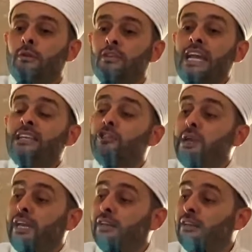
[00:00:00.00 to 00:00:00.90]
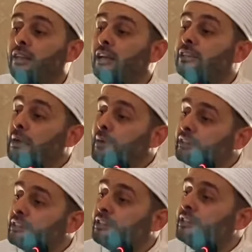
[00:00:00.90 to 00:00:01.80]
Geçmeyin.
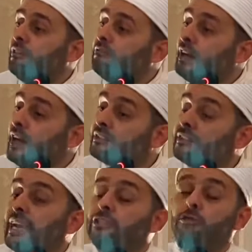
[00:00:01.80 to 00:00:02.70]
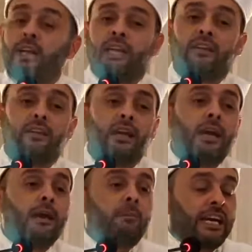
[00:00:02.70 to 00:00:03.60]
Namazınızdan vazgeçmeyin
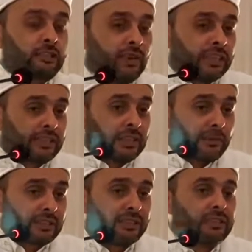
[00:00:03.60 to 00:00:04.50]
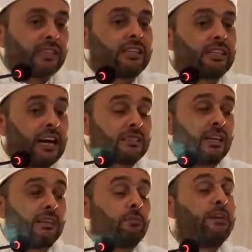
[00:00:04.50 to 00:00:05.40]
beş vakit namazınızı
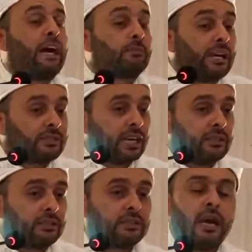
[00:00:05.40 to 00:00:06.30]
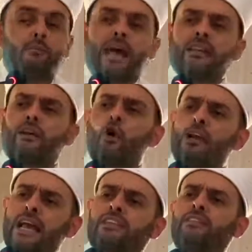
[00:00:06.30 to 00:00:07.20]
kılarsanız, bırakmazsanız ben
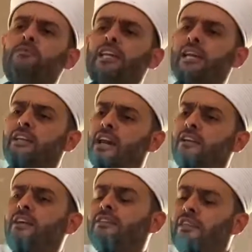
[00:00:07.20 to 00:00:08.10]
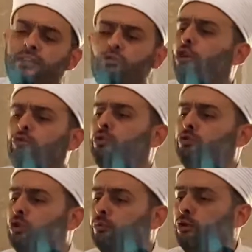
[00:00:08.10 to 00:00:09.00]
ölen kimselerin arkasından ilk sorduğum
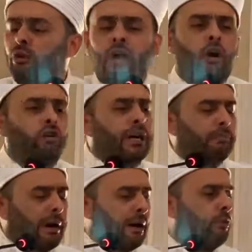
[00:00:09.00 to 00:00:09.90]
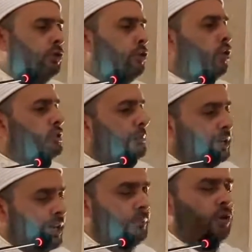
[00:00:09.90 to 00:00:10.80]
soru bu. Hocam babam öldü, hocam
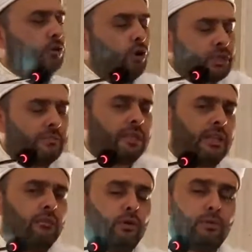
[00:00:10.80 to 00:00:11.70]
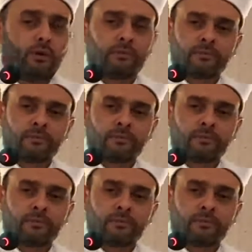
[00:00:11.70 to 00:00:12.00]
nenem öldü, hocam dedem öldü.